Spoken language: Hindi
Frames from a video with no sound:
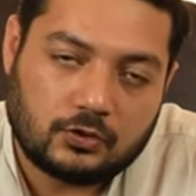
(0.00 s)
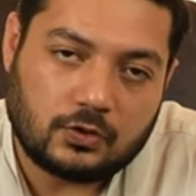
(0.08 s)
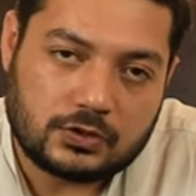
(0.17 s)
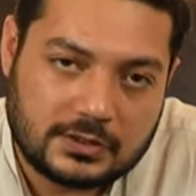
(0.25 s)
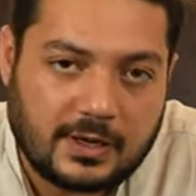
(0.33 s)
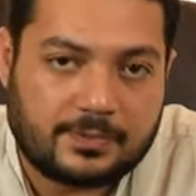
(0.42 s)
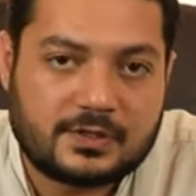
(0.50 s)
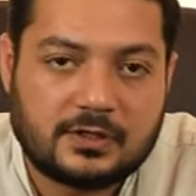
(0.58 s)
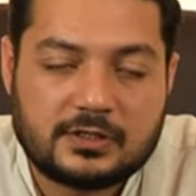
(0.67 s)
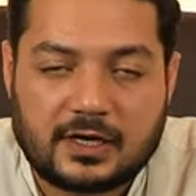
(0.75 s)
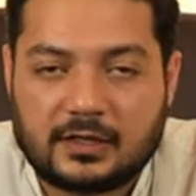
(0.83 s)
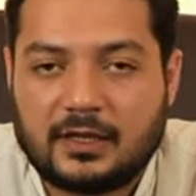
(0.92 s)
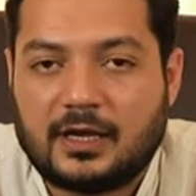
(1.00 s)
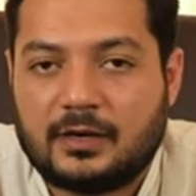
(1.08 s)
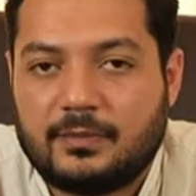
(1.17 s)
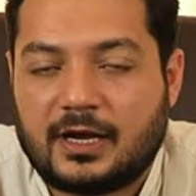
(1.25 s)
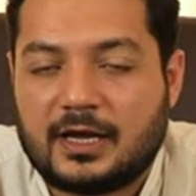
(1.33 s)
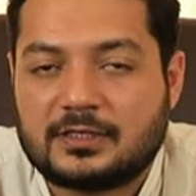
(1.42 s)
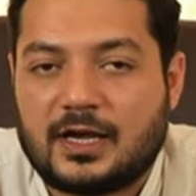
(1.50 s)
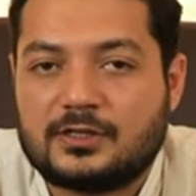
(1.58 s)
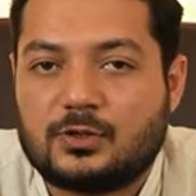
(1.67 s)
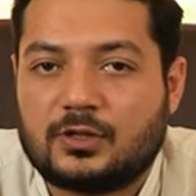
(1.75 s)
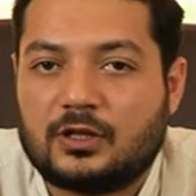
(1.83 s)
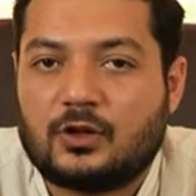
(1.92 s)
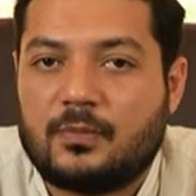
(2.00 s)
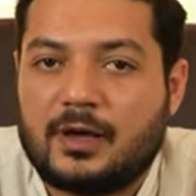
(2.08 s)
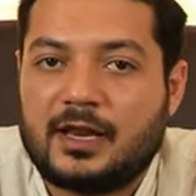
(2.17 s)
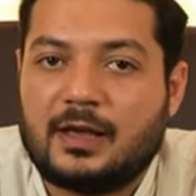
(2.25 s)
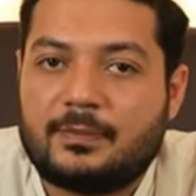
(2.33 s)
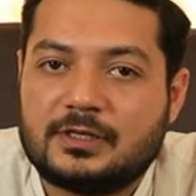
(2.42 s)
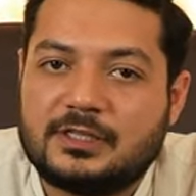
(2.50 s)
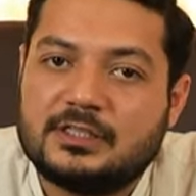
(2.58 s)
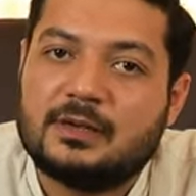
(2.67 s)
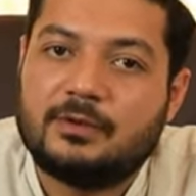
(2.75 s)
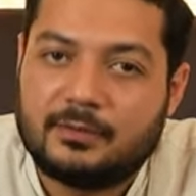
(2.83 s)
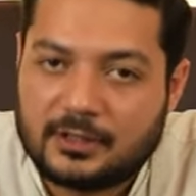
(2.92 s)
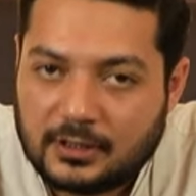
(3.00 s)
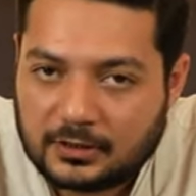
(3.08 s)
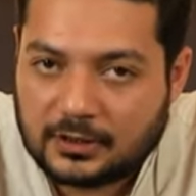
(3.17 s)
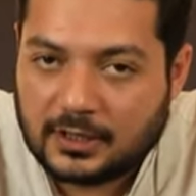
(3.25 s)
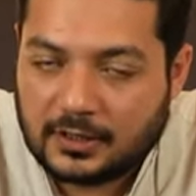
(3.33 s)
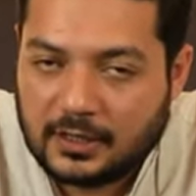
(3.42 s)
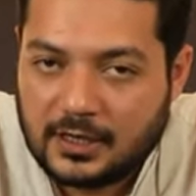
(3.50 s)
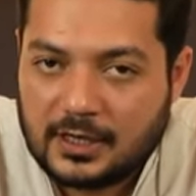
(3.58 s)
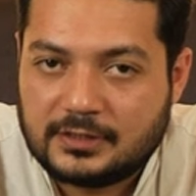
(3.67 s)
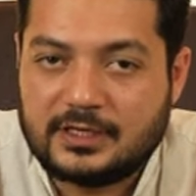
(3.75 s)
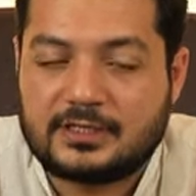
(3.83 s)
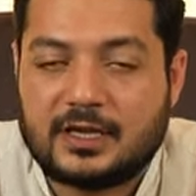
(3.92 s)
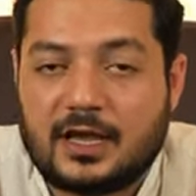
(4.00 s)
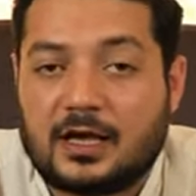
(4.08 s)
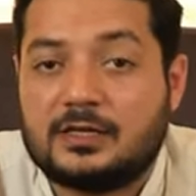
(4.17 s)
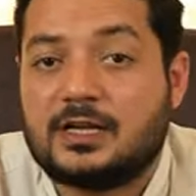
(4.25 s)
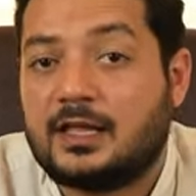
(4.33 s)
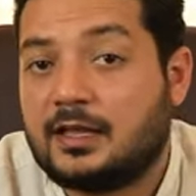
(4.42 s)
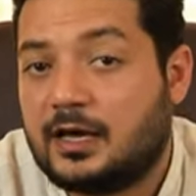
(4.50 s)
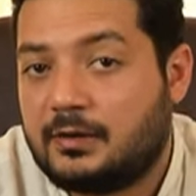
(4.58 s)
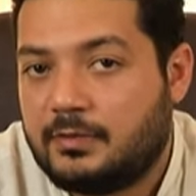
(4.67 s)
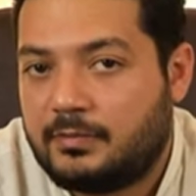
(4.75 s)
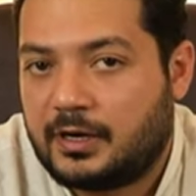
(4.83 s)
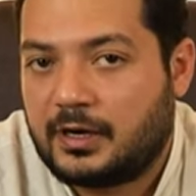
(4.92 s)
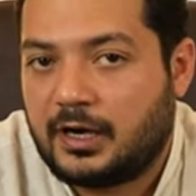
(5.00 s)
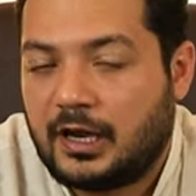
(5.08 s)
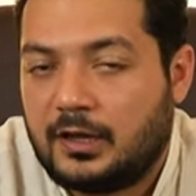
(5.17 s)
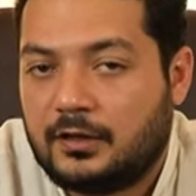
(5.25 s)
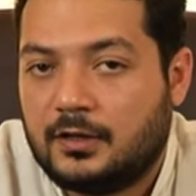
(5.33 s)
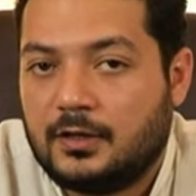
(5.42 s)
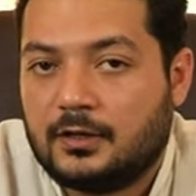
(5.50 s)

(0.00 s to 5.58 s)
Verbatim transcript: तो जब सर्दी गर्मी का एहसास होता है तो हमारे यहाँ पर चीज़ें भी बदलती हैं जैसे कि अगर ज़्यादा गर्मी बढ़ रही है